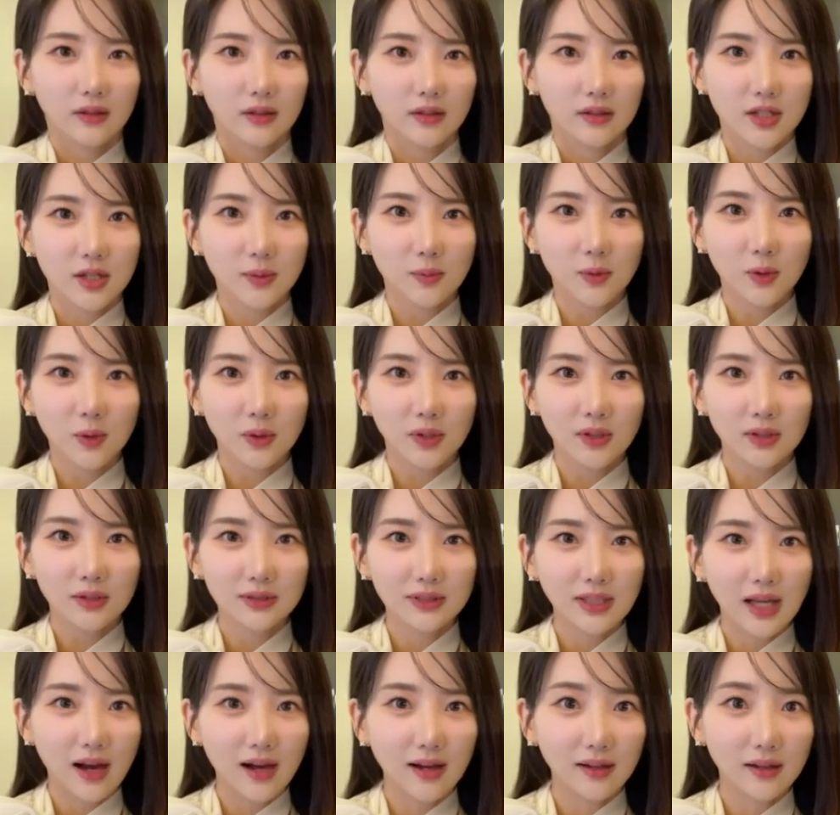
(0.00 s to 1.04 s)
11월
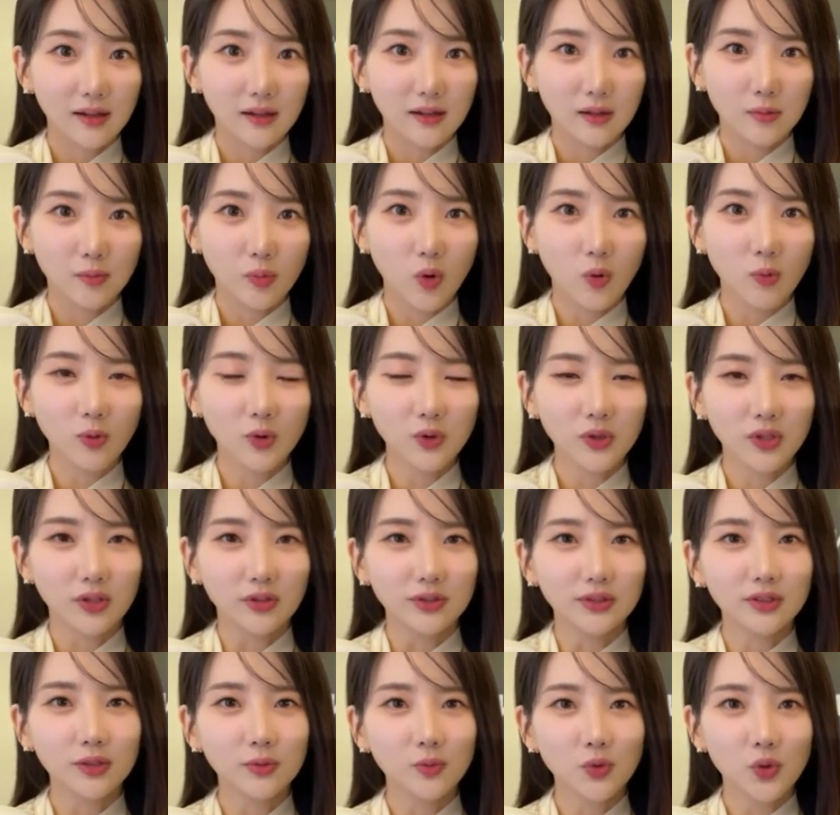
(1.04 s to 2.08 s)
4일 보문
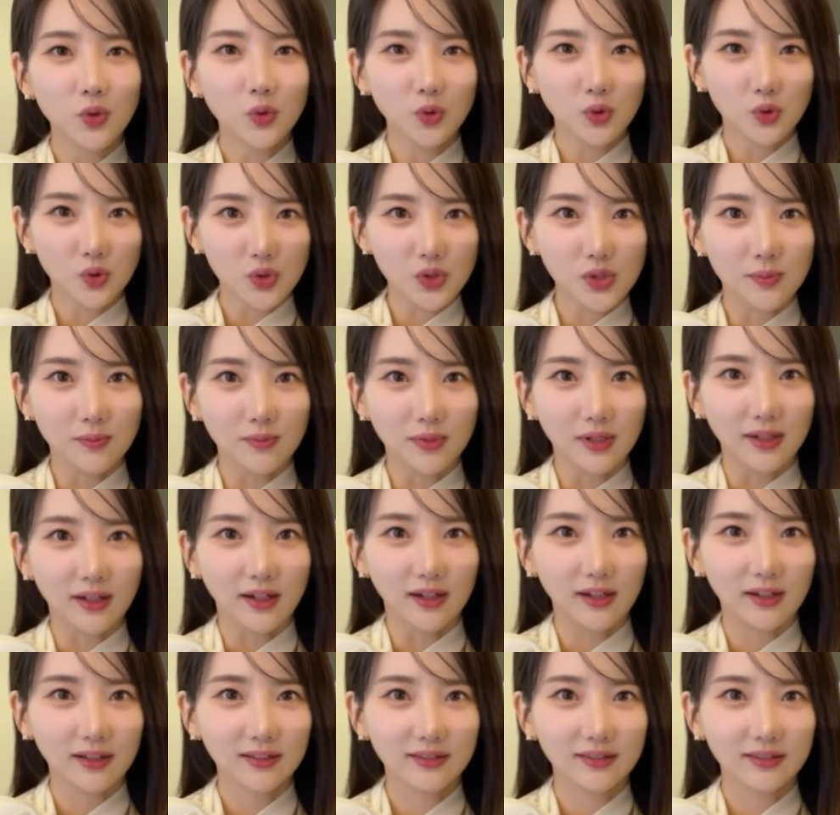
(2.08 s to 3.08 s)
연습용 뉴스입니다.